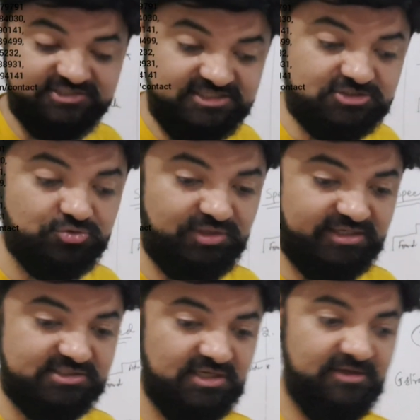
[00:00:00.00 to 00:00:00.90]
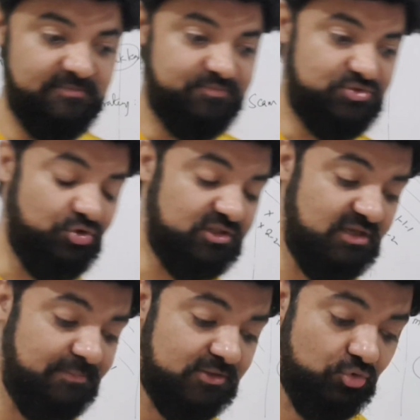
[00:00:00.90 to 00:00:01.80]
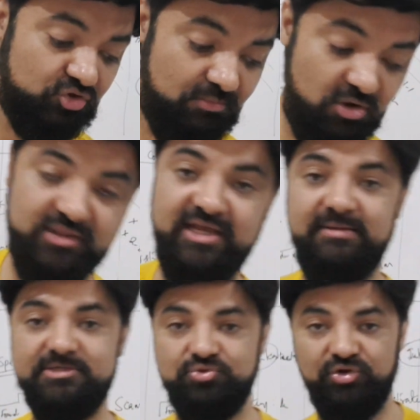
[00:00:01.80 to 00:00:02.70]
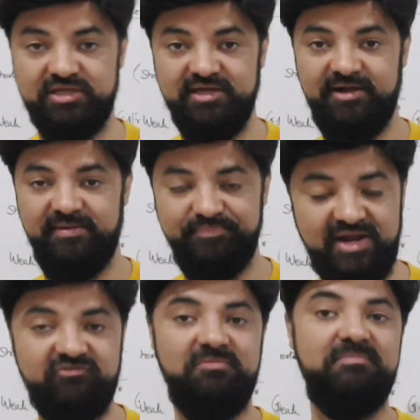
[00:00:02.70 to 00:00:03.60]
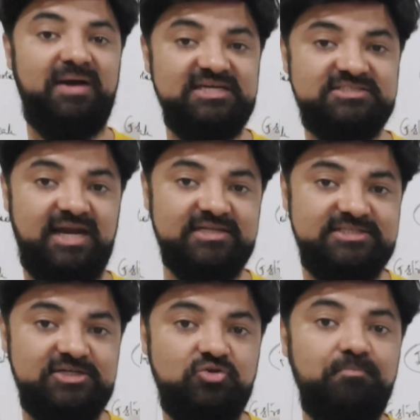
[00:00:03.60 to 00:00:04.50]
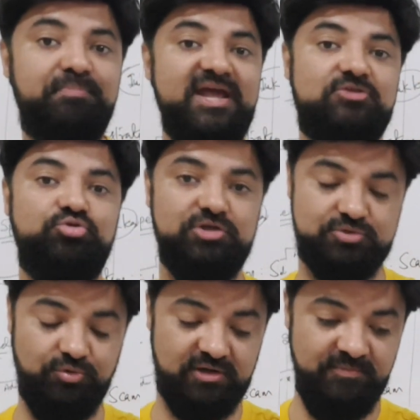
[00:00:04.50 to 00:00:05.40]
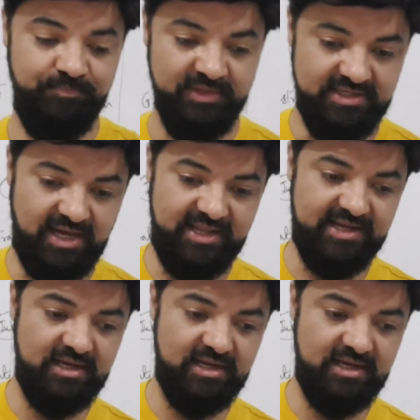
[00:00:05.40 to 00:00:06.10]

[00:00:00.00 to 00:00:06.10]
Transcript: सीन स्टूडेंट्स जो दिन में दो दो मॉक देख के भी स्कोर किया है एंड दैट विल बी माई स्ट्रैटेजी टू ब्रेक थ्रू स्कोर यार एक